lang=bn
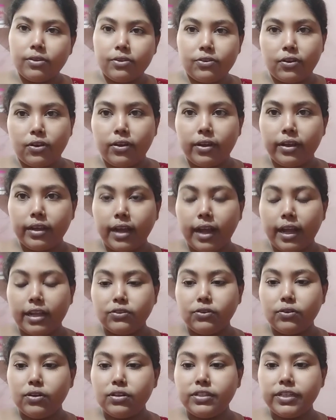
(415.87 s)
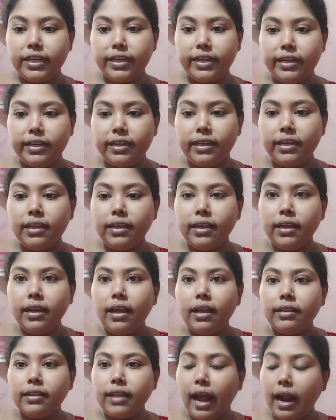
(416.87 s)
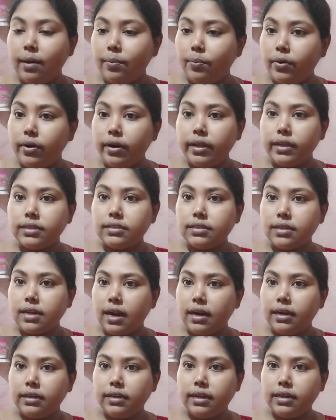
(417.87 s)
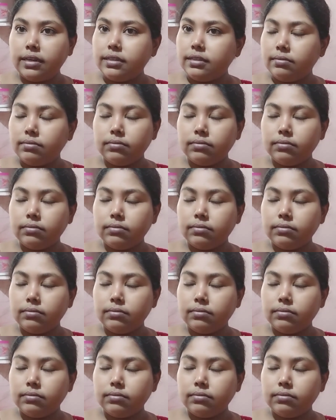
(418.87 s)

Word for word: চলো এই কাজগুলো সেরে নিই তারপরে স্নান টান